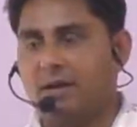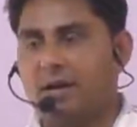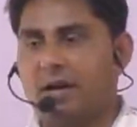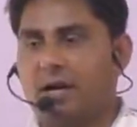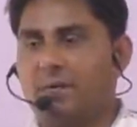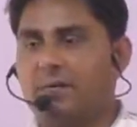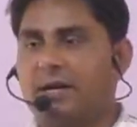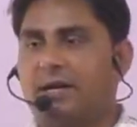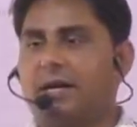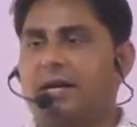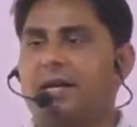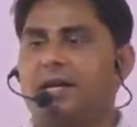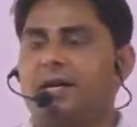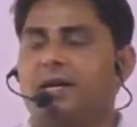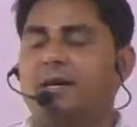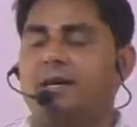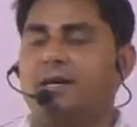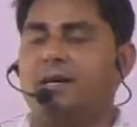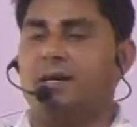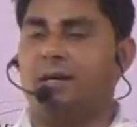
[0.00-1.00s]
हमने
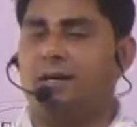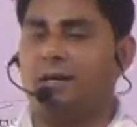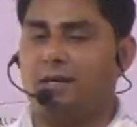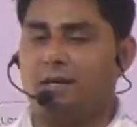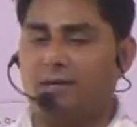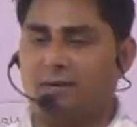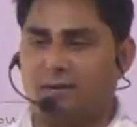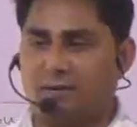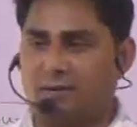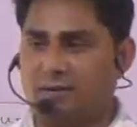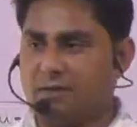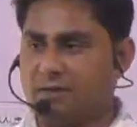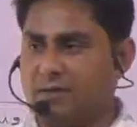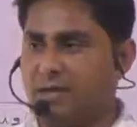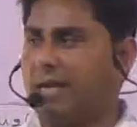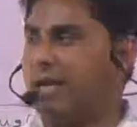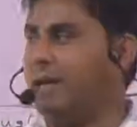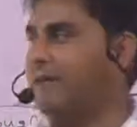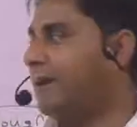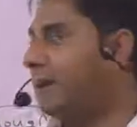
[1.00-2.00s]

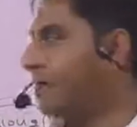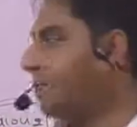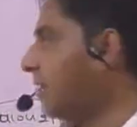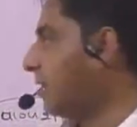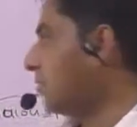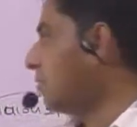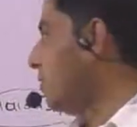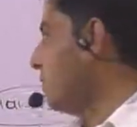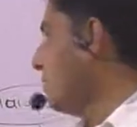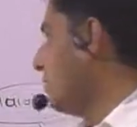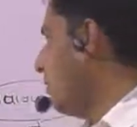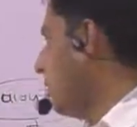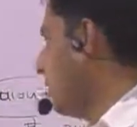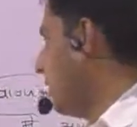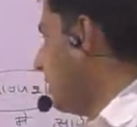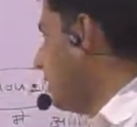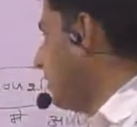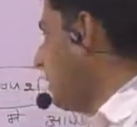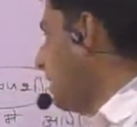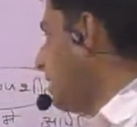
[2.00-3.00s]
जल है हमारे पास कोई
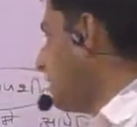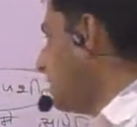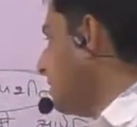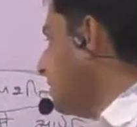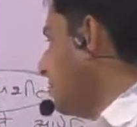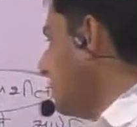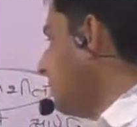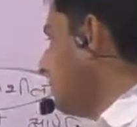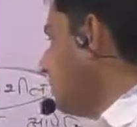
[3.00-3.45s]
ऑलरेडी पहले से ही